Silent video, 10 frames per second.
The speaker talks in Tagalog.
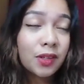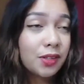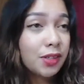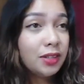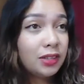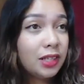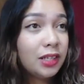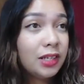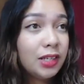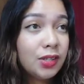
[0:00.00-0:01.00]
Sir
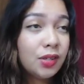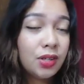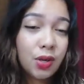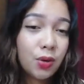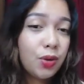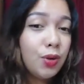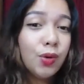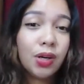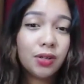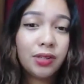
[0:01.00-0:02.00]
Tix, you know,
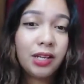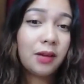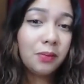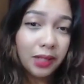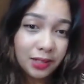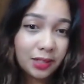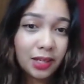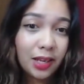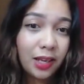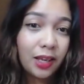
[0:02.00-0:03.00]
you are really a
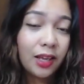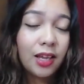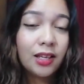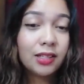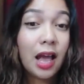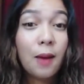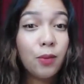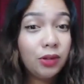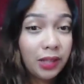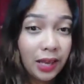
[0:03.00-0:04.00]
blessing sa
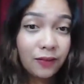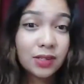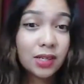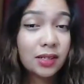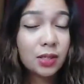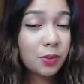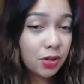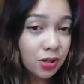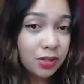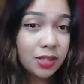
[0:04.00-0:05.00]
among lives,
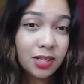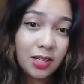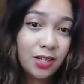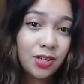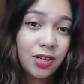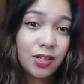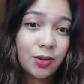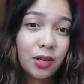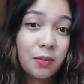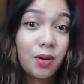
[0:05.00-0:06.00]
especially sa DJ
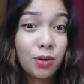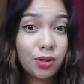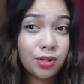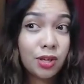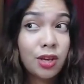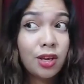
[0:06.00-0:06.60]
squad because